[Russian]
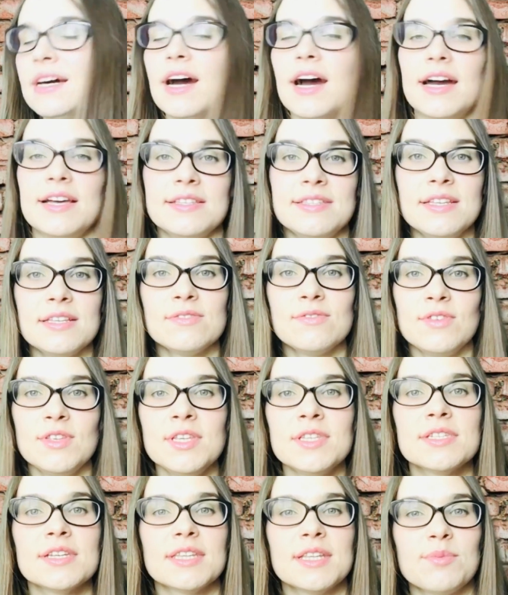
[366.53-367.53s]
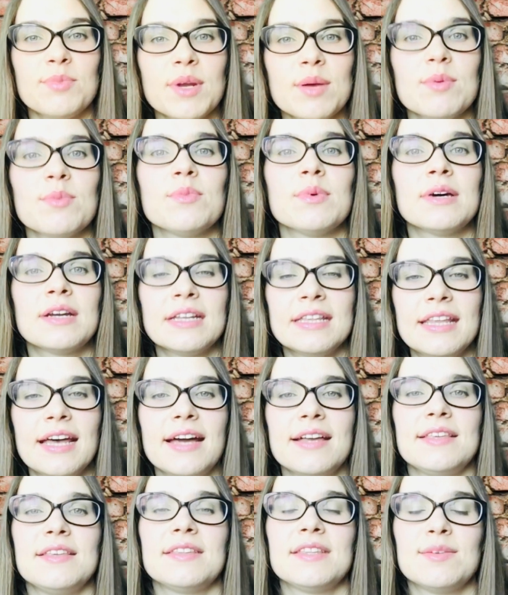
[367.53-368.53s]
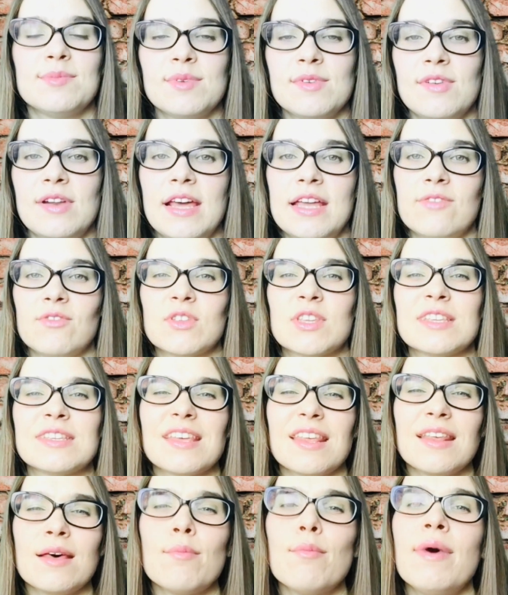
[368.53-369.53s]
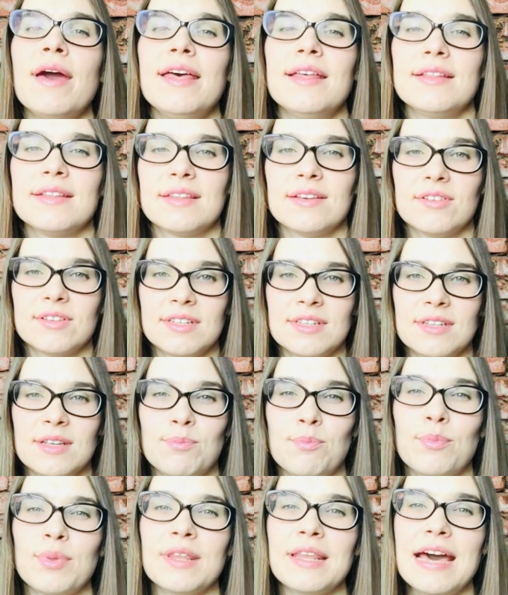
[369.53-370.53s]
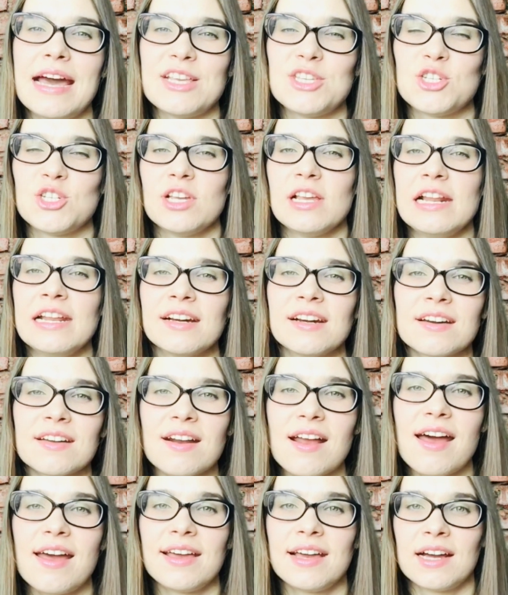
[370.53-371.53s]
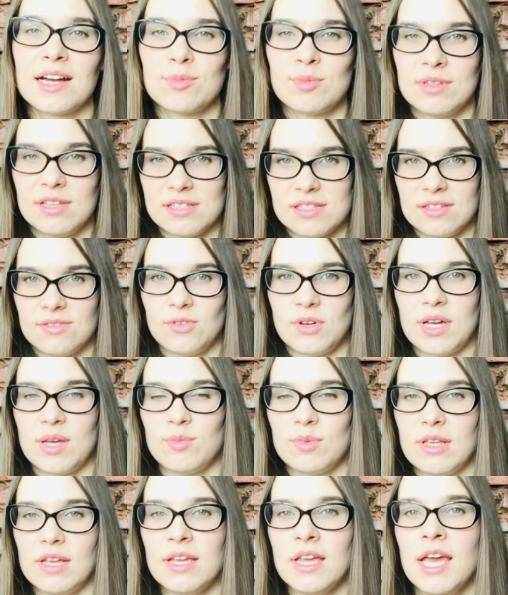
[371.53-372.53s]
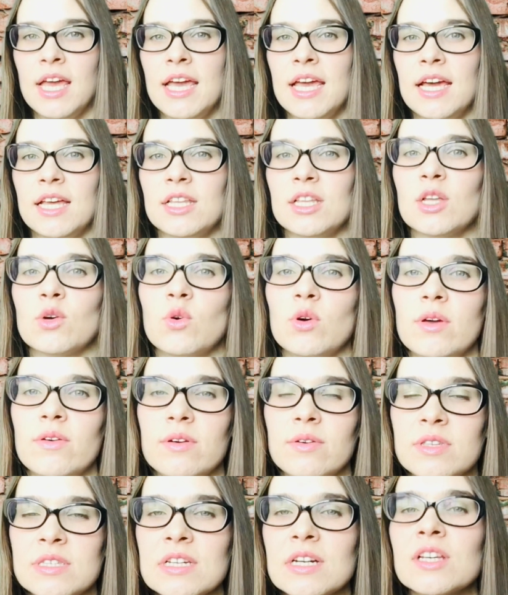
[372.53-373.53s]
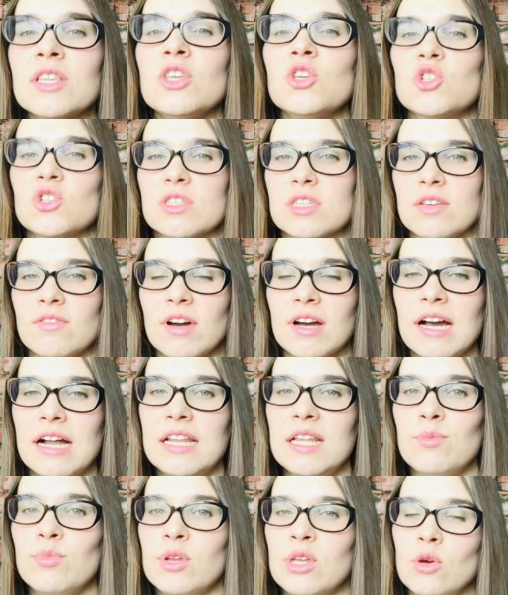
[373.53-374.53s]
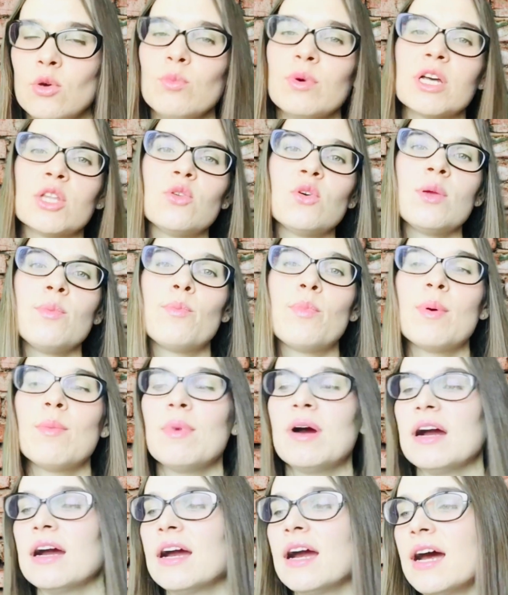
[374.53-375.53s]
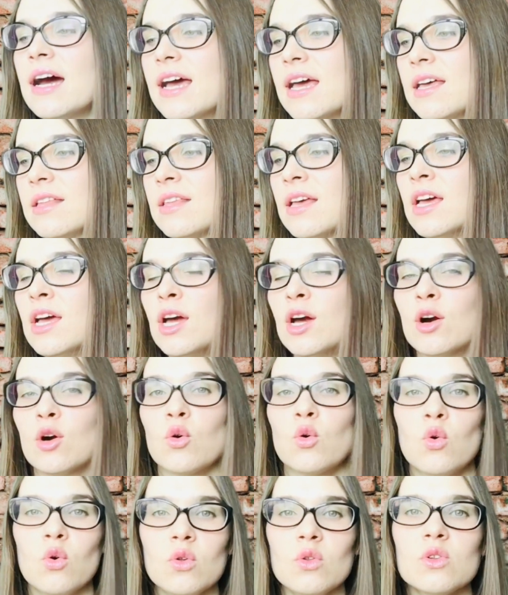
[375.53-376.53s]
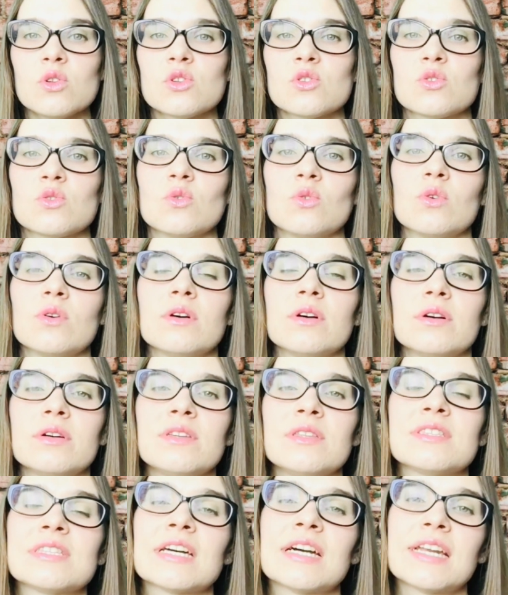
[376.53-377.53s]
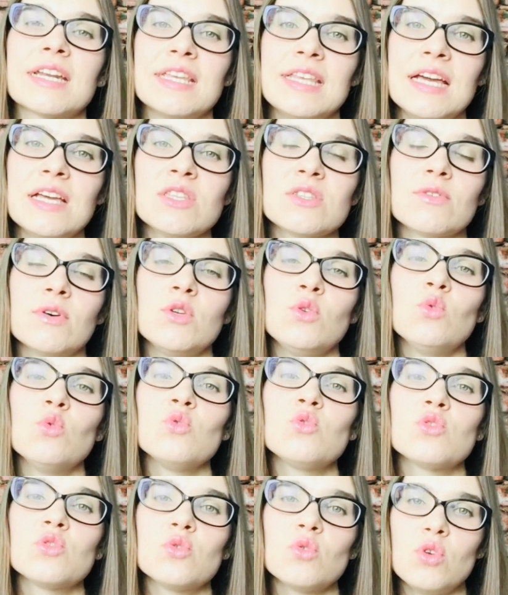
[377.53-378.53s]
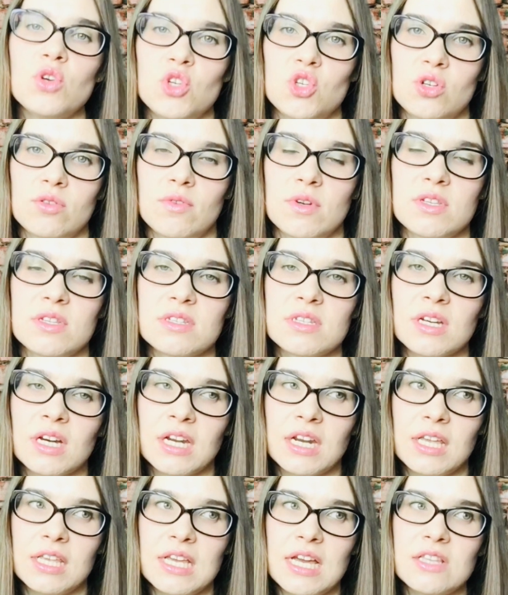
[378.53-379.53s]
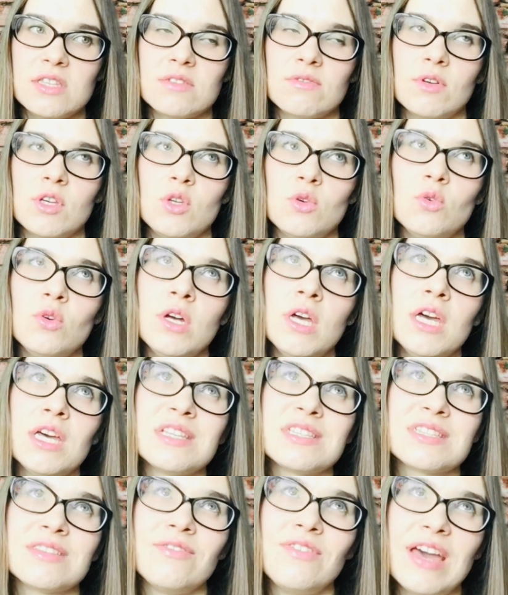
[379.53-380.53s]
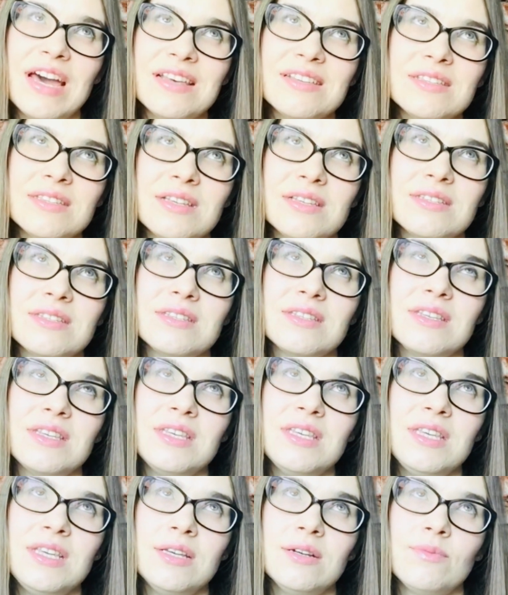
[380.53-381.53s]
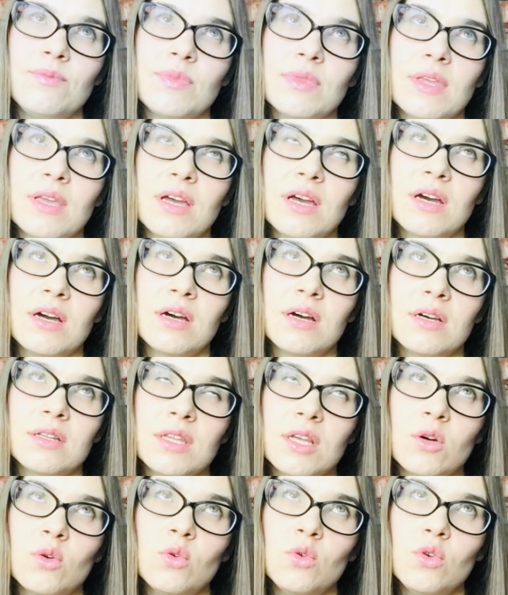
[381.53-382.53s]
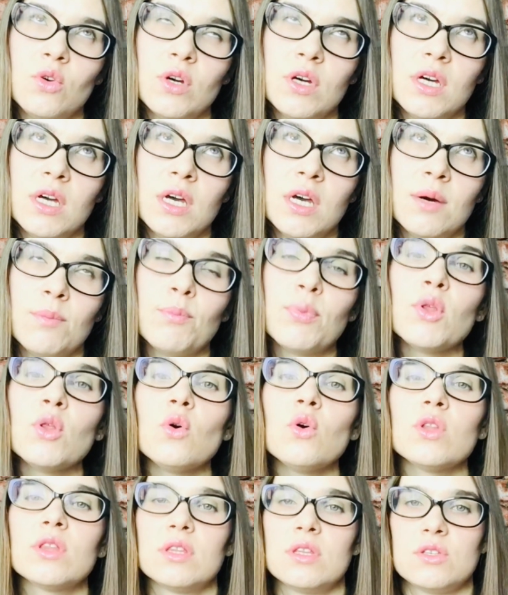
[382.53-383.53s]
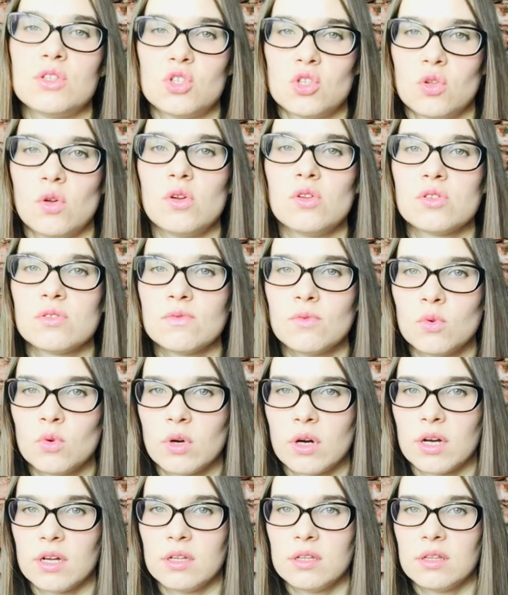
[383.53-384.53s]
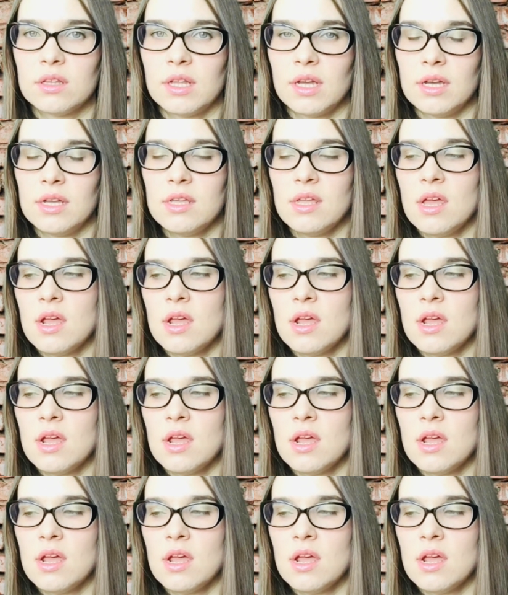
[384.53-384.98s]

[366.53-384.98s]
А здесь, видите, она прямо рыдание добавляет, вот это ламента, вот это плач или край, как мы называем, да? Это такой технический вокальный прием, который помогает голосу э, сохранять свою устойчивость, сохранять свою связность и а, такую плотность, что ли, звука, да?